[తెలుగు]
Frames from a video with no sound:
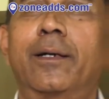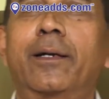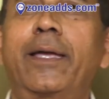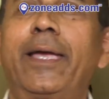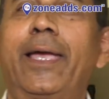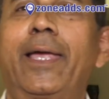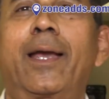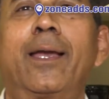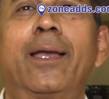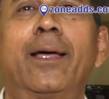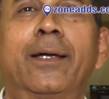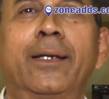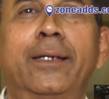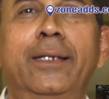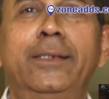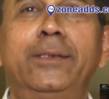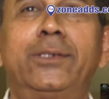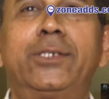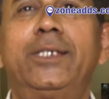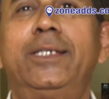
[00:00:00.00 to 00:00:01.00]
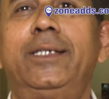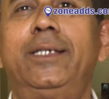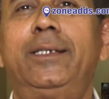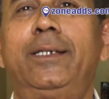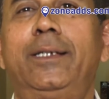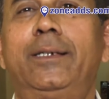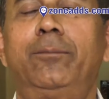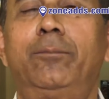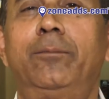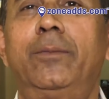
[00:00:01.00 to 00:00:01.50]
కేరళ నుంచి
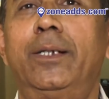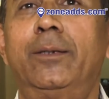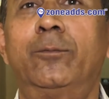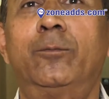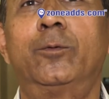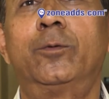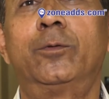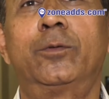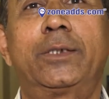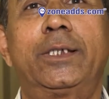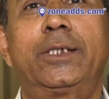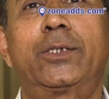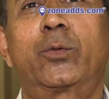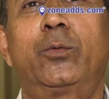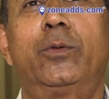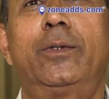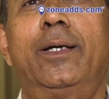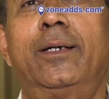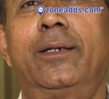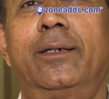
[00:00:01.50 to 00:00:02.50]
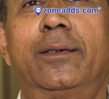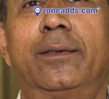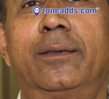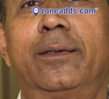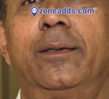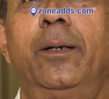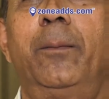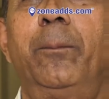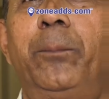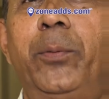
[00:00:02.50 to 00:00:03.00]
మనము తీసుకున్న
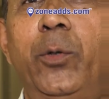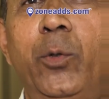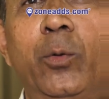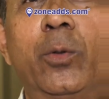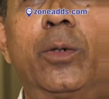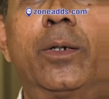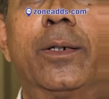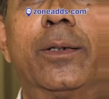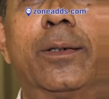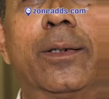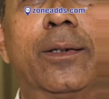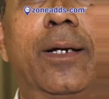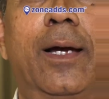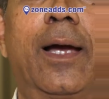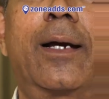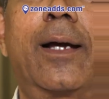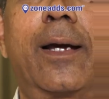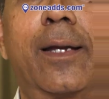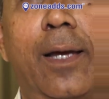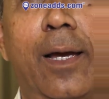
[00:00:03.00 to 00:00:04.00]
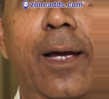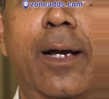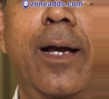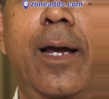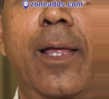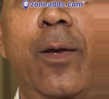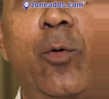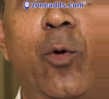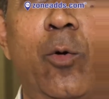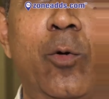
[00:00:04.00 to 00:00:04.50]
ప్యూర్ అక్కడ
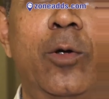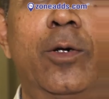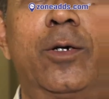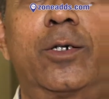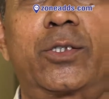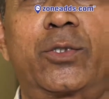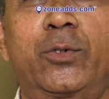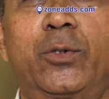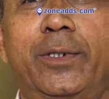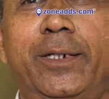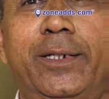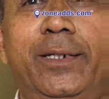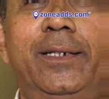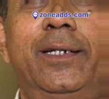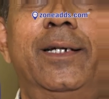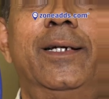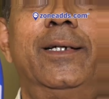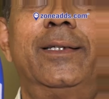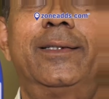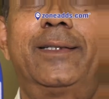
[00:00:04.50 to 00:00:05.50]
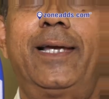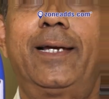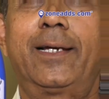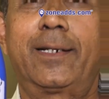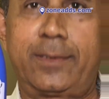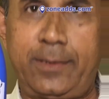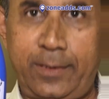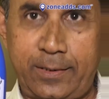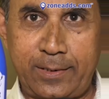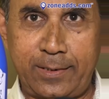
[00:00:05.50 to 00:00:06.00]
అక్కడ కోకోనట్స్ తోటి
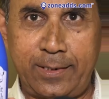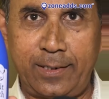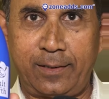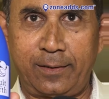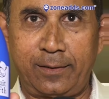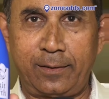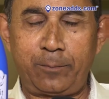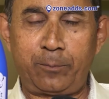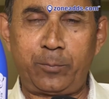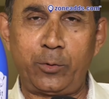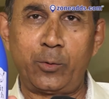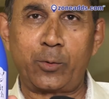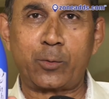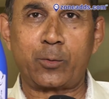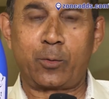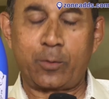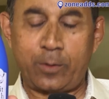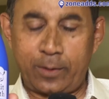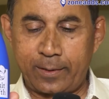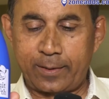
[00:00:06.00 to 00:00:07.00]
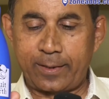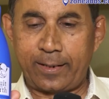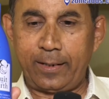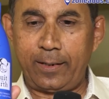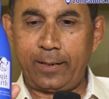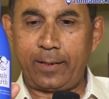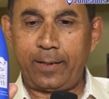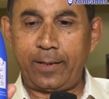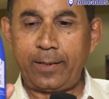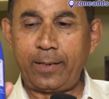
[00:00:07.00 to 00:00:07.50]
తయారు చేసిన ప్యూర్ కోకోనట్
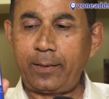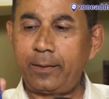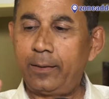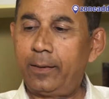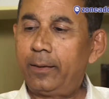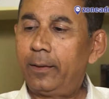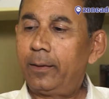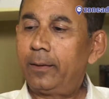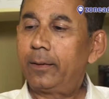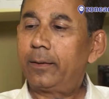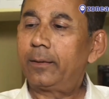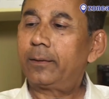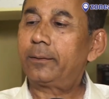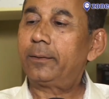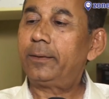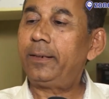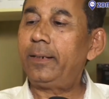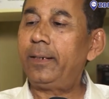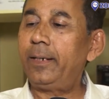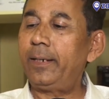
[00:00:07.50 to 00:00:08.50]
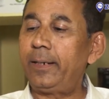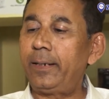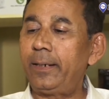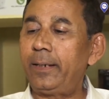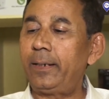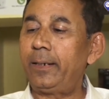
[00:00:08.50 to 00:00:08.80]
ఆయిల్ అండి దీన్ని